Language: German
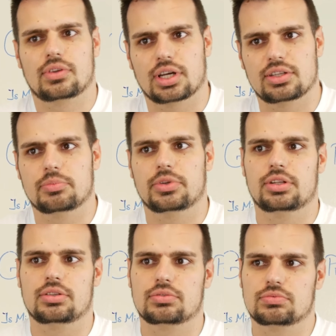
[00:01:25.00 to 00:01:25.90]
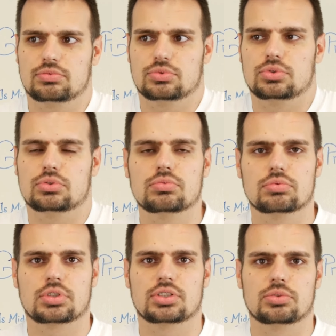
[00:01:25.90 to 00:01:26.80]
HTML und
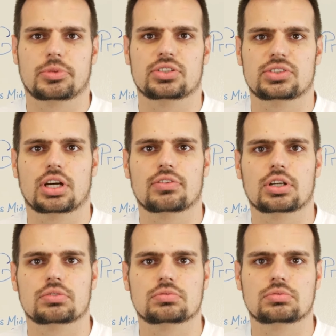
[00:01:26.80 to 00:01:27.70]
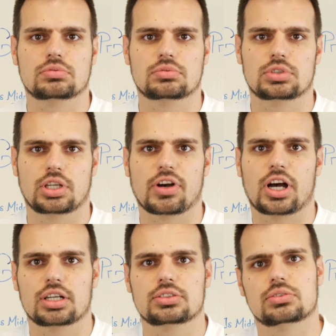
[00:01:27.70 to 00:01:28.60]
ganz normales Java. Java
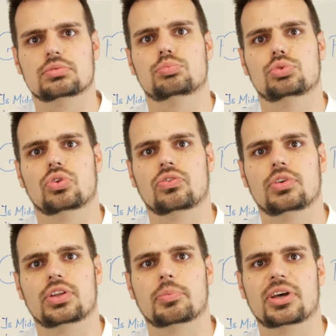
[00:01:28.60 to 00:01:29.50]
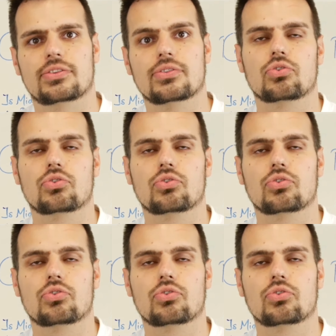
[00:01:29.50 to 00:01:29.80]
8 benutzen wir jetzt meistens